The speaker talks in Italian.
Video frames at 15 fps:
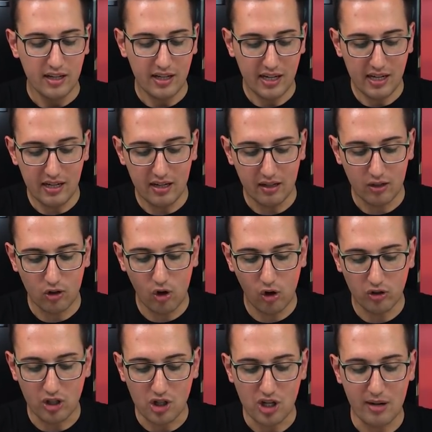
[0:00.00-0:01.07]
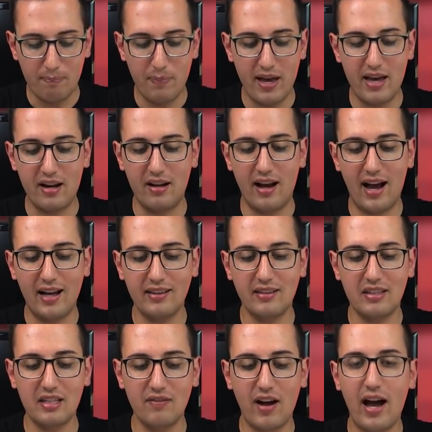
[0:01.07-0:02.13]
il codice per
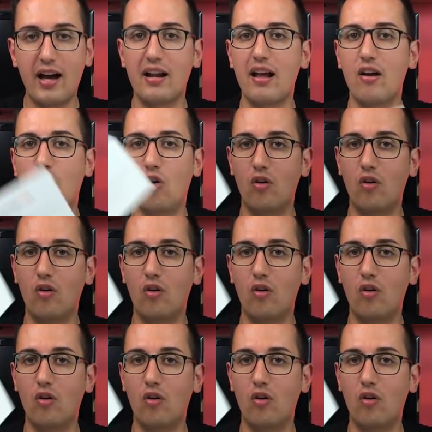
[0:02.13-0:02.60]
attivare